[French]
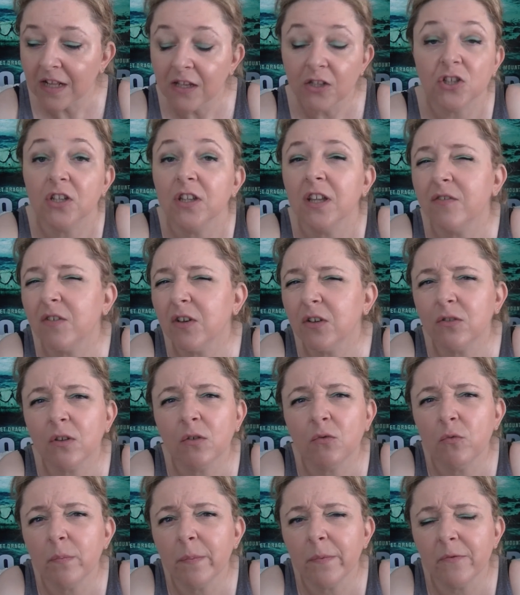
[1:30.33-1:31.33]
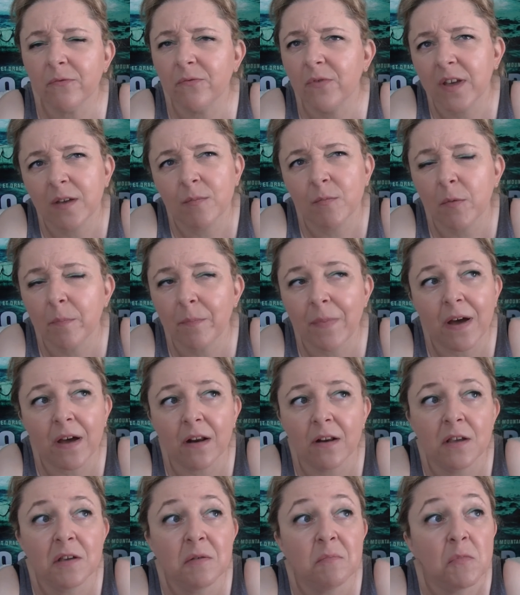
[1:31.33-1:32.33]
J'en avais entendu vaguement
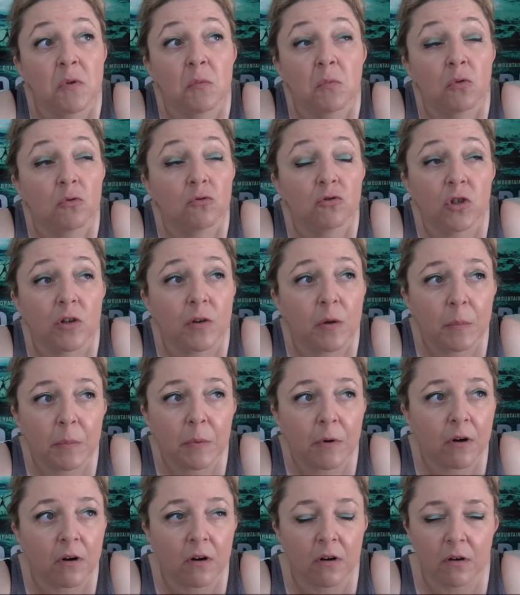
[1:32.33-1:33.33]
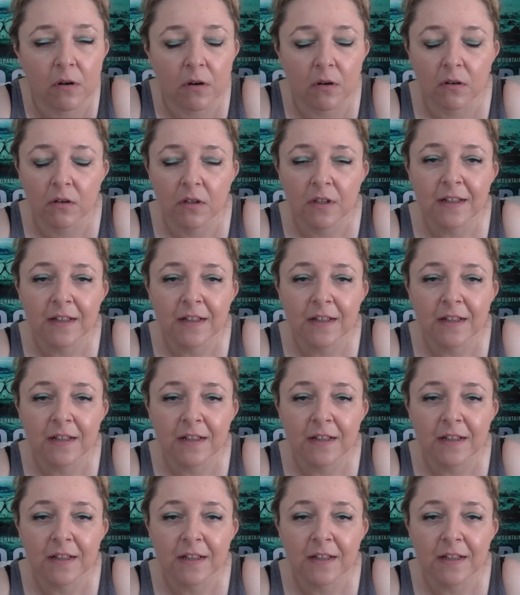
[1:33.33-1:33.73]
parler, mais bon, j'avais pas...